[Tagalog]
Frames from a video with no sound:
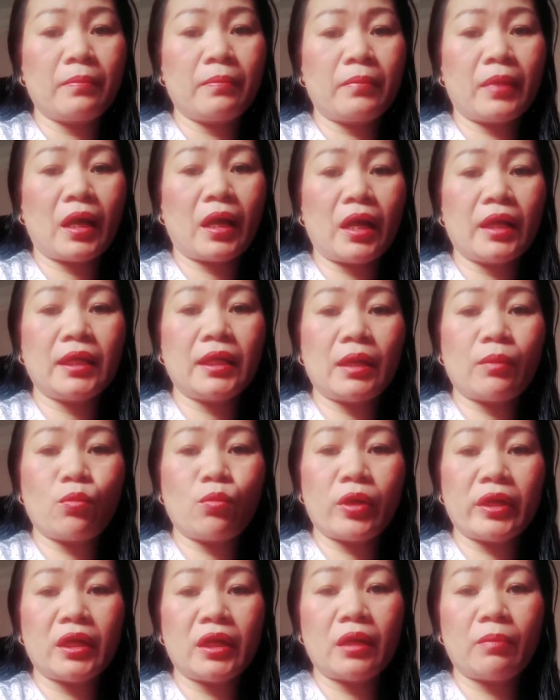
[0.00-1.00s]
baka ilang
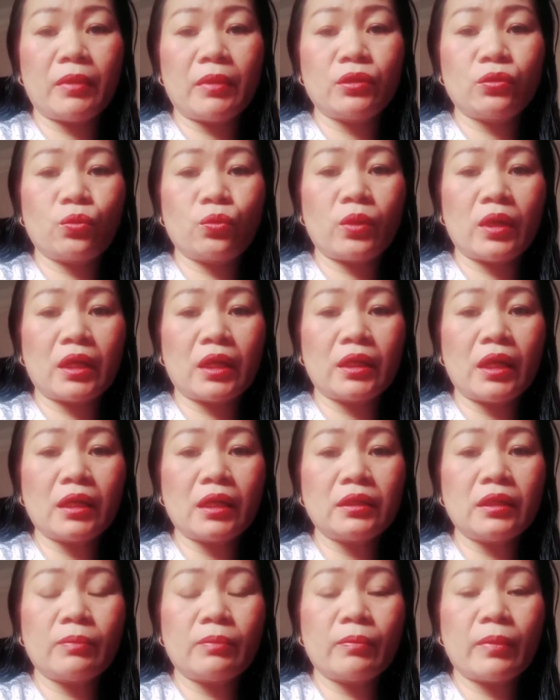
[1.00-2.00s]
buwan na naman yung walang
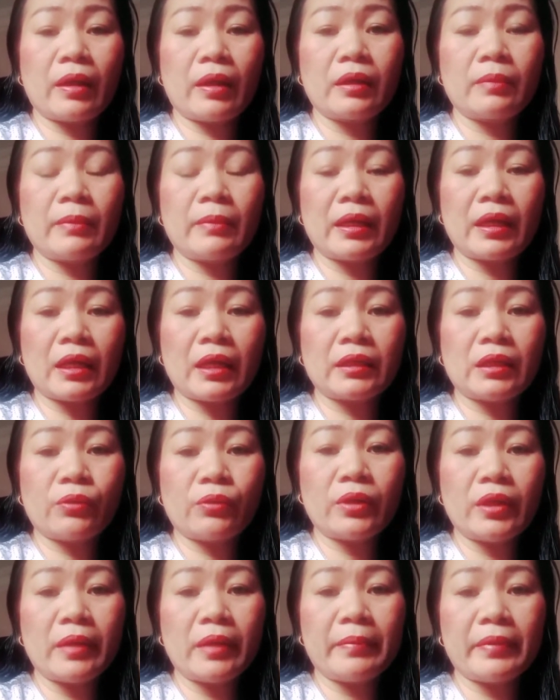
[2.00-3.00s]
lock, mag, mag
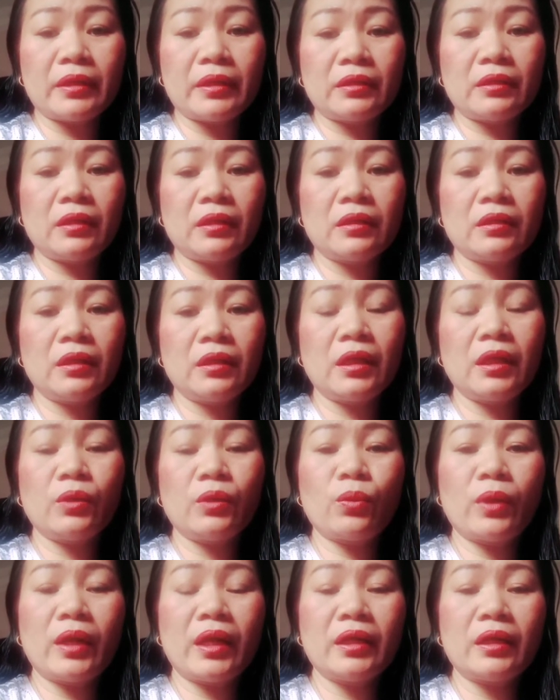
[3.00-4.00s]
lockdown na naman di
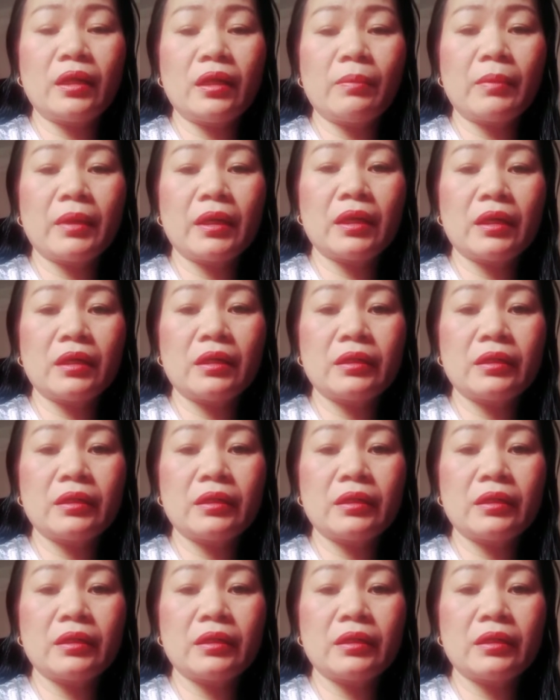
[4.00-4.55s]
wala na namang